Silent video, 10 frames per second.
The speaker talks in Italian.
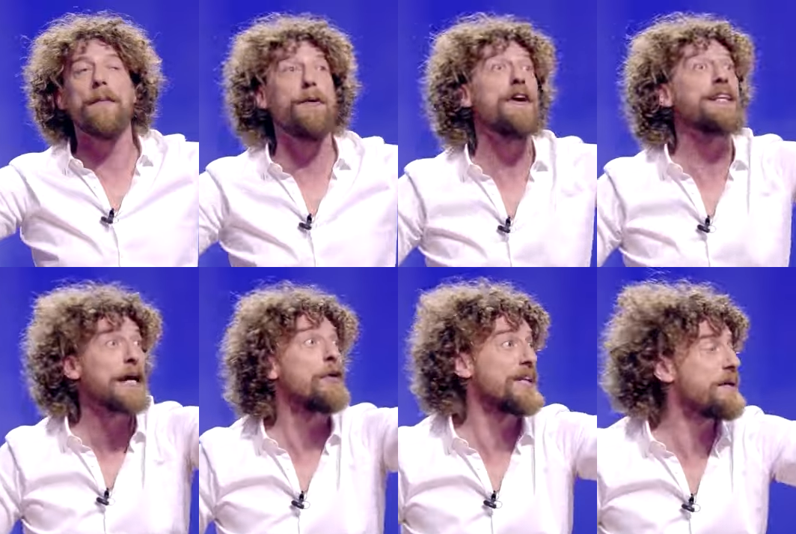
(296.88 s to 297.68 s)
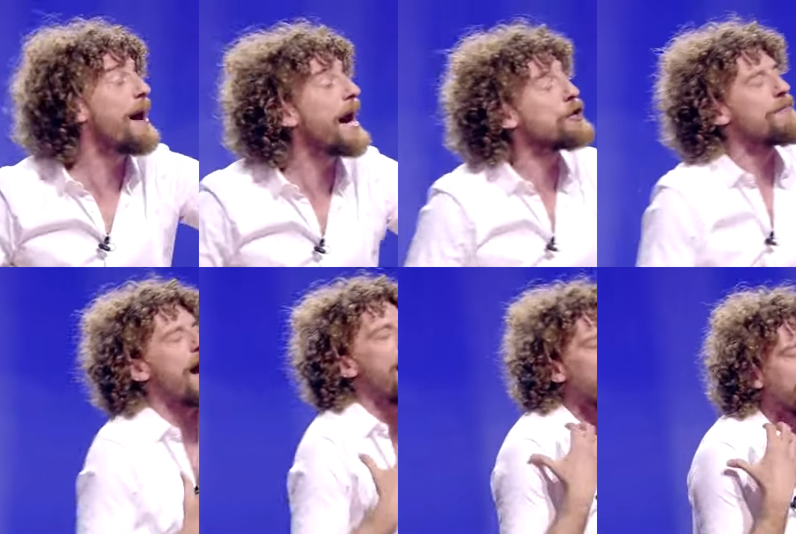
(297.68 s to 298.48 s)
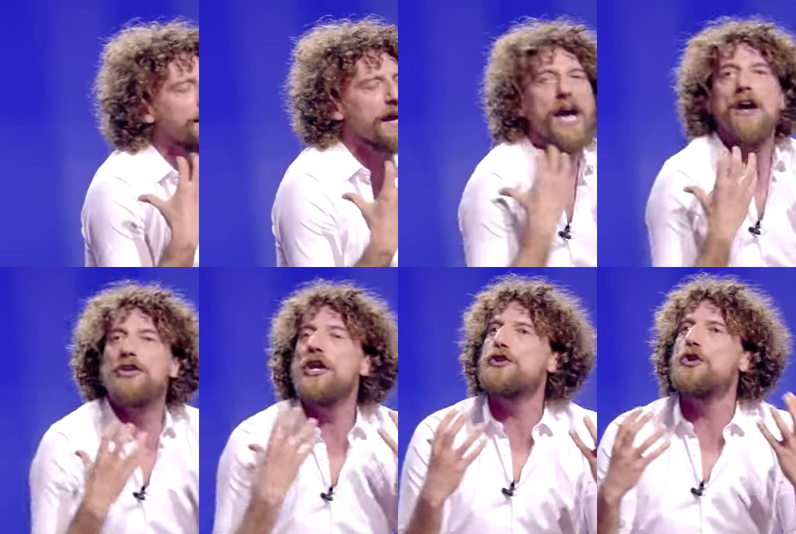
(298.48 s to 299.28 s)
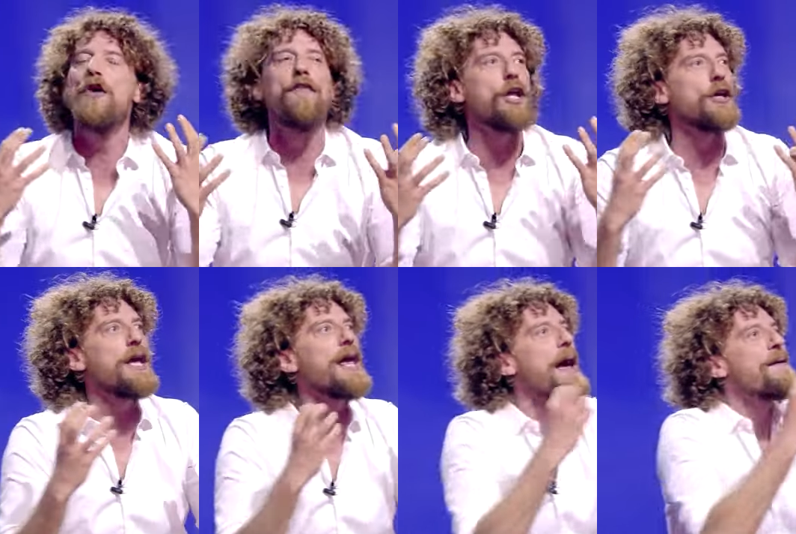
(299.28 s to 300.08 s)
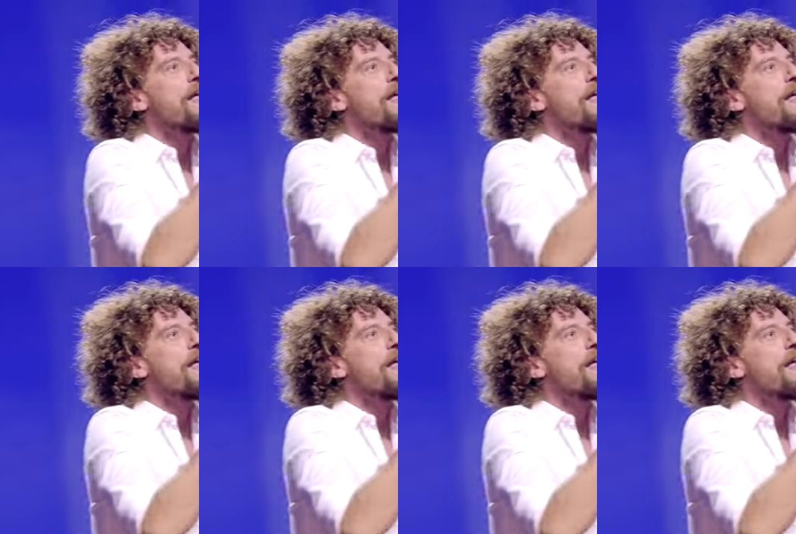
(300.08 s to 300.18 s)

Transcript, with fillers: la povertà come Di Maio, ma anche Gesù, voglio dire,